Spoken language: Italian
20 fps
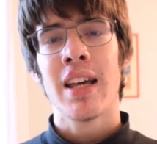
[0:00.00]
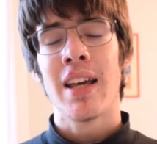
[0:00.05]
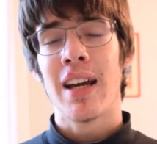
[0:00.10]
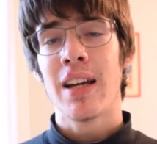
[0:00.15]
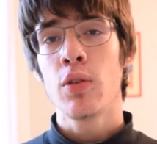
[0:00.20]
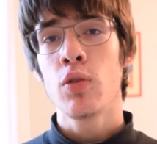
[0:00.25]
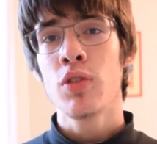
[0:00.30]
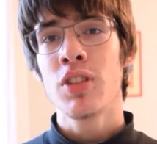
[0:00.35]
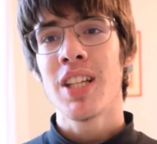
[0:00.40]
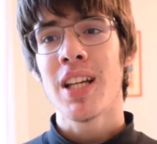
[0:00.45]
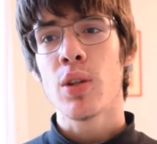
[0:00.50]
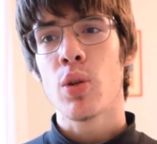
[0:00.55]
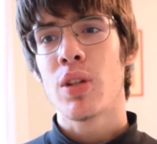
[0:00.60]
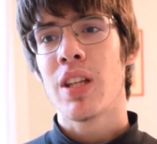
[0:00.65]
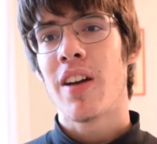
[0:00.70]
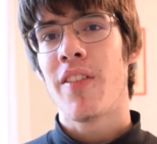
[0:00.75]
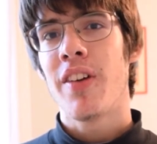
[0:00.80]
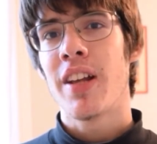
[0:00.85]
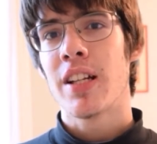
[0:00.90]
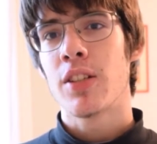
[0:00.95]
ha annunciato di
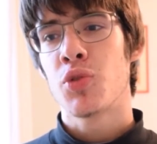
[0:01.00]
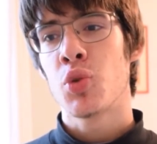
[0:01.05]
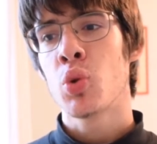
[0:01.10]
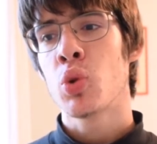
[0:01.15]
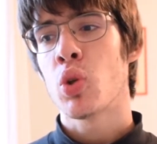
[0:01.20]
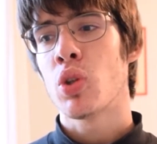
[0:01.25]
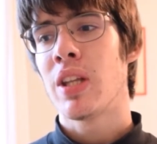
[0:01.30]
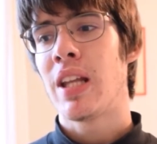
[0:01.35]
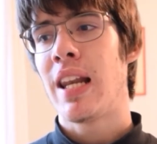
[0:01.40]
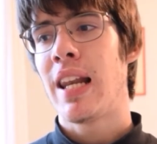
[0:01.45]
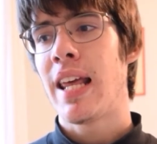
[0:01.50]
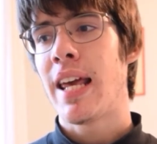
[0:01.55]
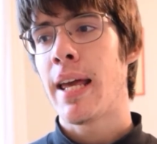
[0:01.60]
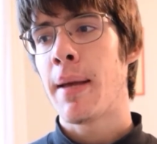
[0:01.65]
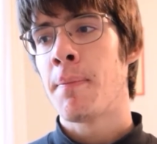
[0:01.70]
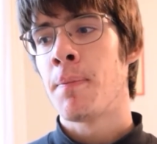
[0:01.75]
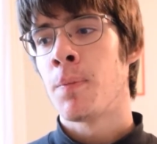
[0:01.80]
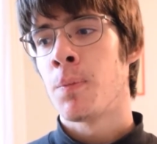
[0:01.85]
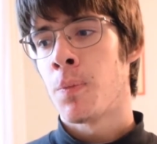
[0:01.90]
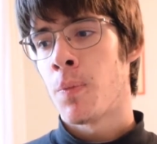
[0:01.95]
aver aggiunto
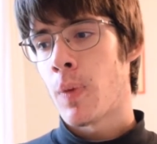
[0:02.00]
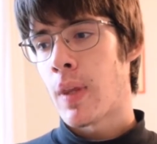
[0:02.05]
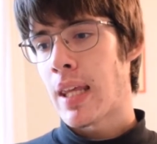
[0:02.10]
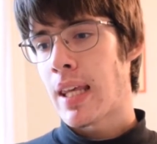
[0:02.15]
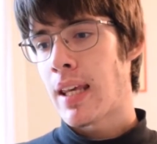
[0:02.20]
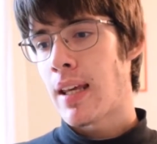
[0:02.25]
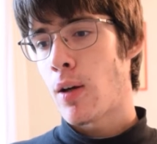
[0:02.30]
delle eh,